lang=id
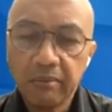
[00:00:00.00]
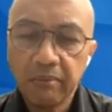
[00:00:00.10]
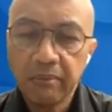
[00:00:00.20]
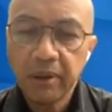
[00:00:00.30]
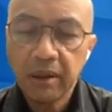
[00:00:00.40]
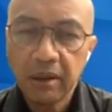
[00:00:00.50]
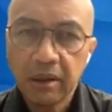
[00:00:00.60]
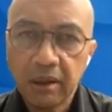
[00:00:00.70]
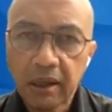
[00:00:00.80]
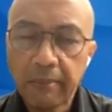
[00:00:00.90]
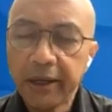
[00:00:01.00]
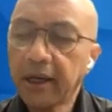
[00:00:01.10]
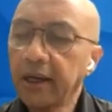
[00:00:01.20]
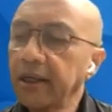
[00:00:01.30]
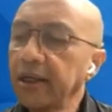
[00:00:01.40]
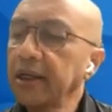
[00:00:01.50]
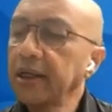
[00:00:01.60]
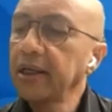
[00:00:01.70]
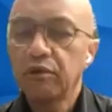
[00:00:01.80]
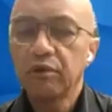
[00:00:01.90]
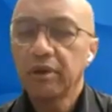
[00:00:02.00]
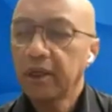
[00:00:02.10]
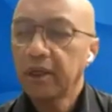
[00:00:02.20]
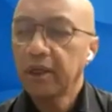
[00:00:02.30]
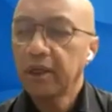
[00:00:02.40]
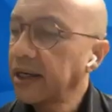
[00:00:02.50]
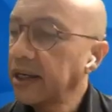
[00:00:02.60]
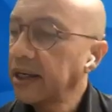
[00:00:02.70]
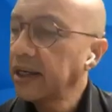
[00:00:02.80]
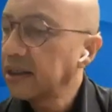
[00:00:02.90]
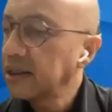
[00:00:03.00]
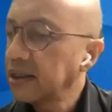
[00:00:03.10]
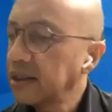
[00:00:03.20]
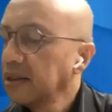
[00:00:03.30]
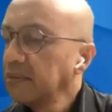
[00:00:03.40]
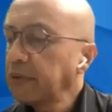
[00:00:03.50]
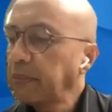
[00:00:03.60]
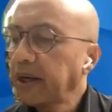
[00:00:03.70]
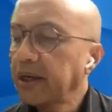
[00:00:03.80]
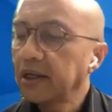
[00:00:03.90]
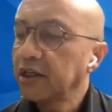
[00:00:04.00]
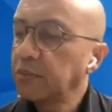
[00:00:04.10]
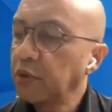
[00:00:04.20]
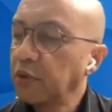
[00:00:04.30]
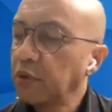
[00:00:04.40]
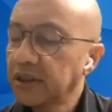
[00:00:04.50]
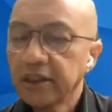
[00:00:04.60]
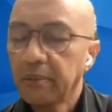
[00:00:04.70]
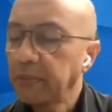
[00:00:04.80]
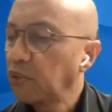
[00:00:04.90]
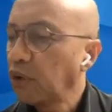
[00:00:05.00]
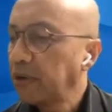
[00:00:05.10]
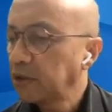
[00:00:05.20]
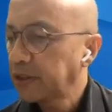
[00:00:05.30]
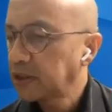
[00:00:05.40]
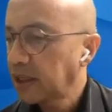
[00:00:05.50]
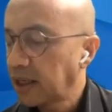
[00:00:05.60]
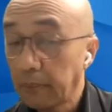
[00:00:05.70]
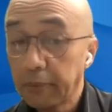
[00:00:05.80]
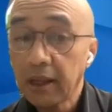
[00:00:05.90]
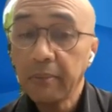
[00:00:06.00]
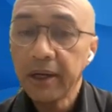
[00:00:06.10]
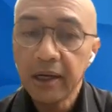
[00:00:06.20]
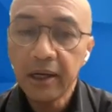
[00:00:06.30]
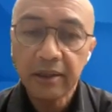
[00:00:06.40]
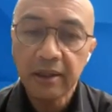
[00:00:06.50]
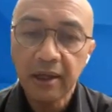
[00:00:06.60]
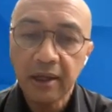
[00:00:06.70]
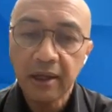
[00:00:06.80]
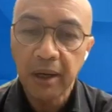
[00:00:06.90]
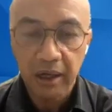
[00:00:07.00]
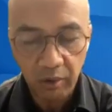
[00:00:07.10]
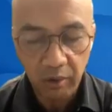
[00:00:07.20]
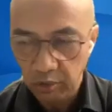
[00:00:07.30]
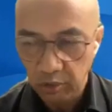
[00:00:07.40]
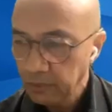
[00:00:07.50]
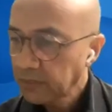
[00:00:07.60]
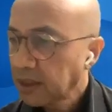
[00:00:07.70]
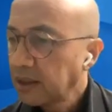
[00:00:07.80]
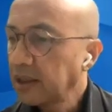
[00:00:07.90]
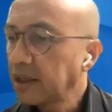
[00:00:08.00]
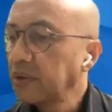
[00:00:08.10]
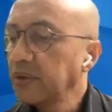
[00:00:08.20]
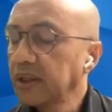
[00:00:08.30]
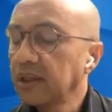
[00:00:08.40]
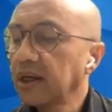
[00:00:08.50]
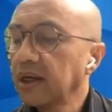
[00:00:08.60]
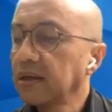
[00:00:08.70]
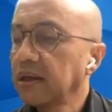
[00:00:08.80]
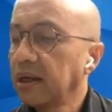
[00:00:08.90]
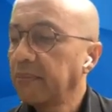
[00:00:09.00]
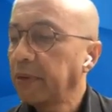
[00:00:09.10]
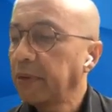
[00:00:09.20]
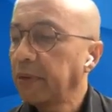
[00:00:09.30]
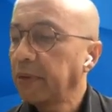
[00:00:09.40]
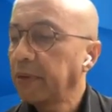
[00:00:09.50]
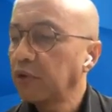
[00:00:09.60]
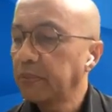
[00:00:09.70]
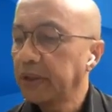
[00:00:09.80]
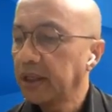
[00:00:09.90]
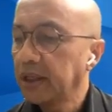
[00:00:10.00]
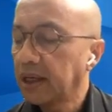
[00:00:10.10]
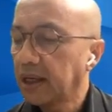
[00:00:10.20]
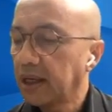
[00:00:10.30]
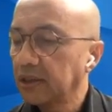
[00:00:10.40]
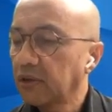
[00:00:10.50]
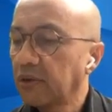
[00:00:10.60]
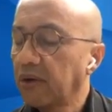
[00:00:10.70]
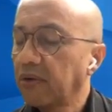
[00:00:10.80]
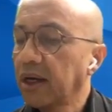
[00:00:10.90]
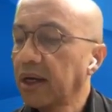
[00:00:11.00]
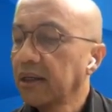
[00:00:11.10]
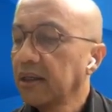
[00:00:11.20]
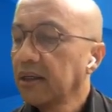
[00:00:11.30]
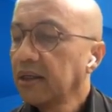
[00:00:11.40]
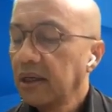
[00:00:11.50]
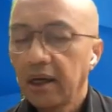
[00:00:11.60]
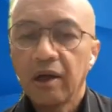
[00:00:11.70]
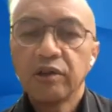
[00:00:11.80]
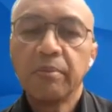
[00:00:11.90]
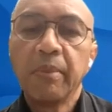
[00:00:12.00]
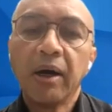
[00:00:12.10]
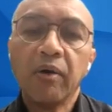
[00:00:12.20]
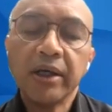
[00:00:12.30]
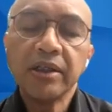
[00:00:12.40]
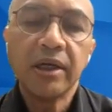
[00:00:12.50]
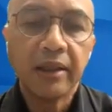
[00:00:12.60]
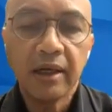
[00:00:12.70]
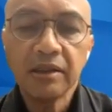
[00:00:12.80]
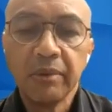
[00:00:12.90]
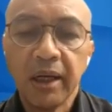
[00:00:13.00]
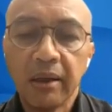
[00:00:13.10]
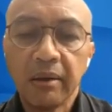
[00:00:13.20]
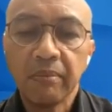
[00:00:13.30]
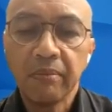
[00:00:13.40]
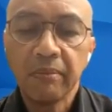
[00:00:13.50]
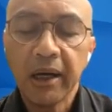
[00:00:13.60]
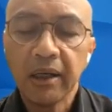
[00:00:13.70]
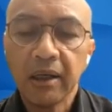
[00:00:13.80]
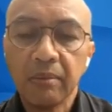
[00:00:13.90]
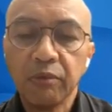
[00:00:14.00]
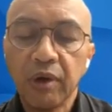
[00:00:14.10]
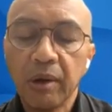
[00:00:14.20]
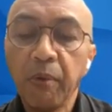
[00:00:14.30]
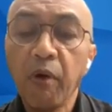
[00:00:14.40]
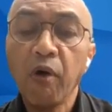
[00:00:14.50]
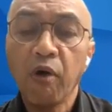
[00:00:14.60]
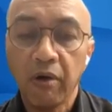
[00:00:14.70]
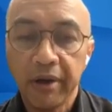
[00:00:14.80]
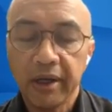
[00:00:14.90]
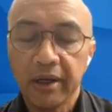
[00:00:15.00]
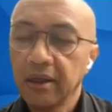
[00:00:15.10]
meramaikan ini gitu kenaikannya yang dari PPN dari 10% sampai 12%. Yang pertama adalah tentang sembako. Yang kedua tentang eh, PPN untuk pendidikan. Seolah-olah ya kalau sembako kan singkatannya 9 bahan kebutuhan pokok ya.